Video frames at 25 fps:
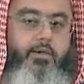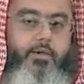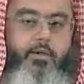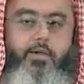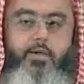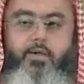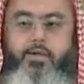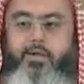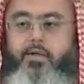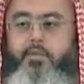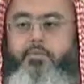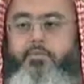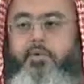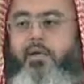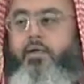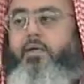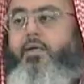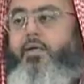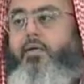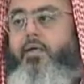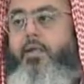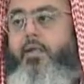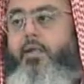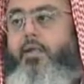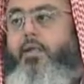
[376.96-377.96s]
لكن
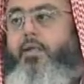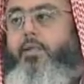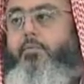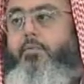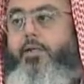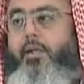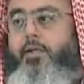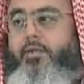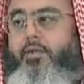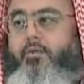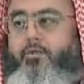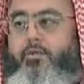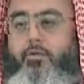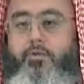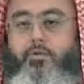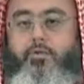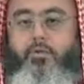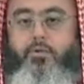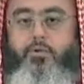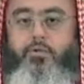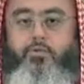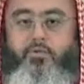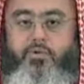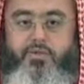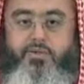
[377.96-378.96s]
بقي الآن بعد
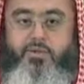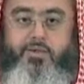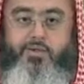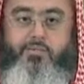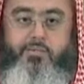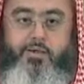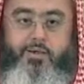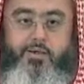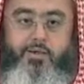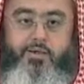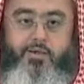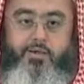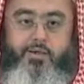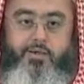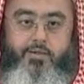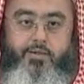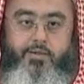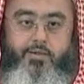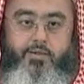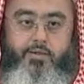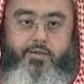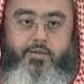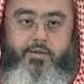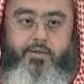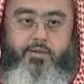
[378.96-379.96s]
وقوع المصيبة
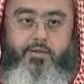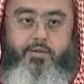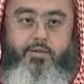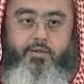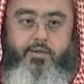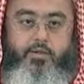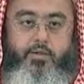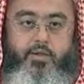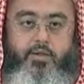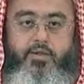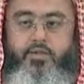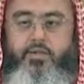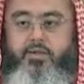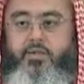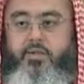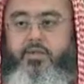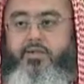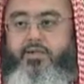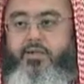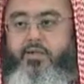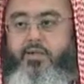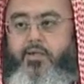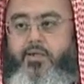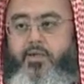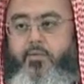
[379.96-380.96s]

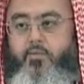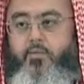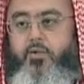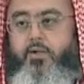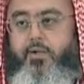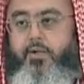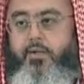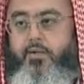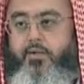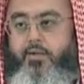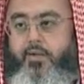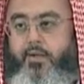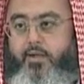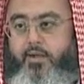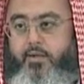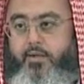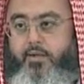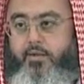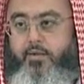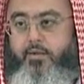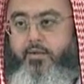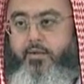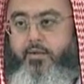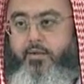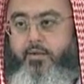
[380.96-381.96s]
التسليم
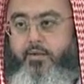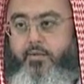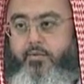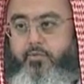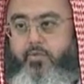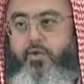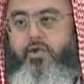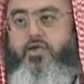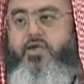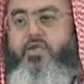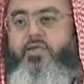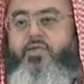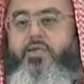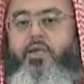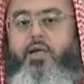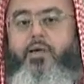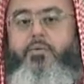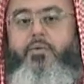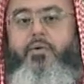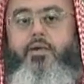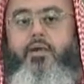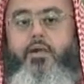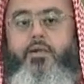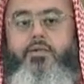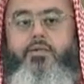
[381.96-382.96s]
والرضا
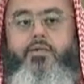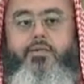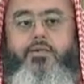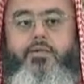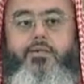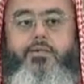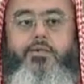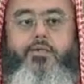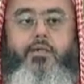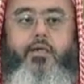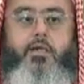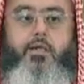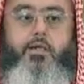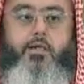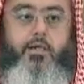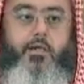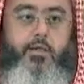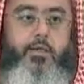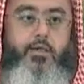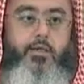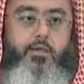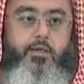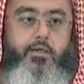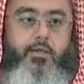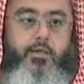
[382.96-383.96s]
واحتساب الأجر عند
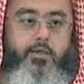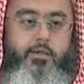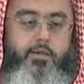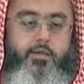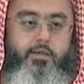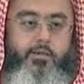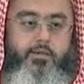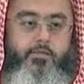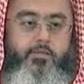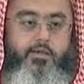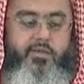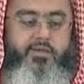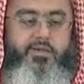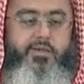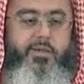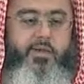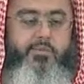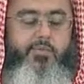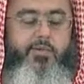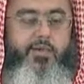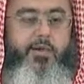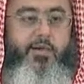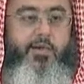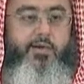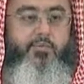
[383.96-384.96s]
الله
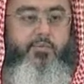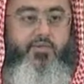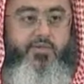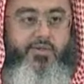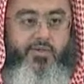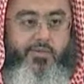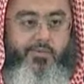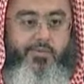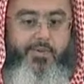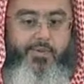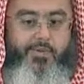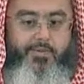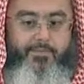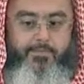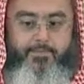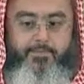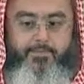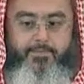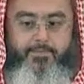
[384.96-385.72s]
والصبر على المصيبة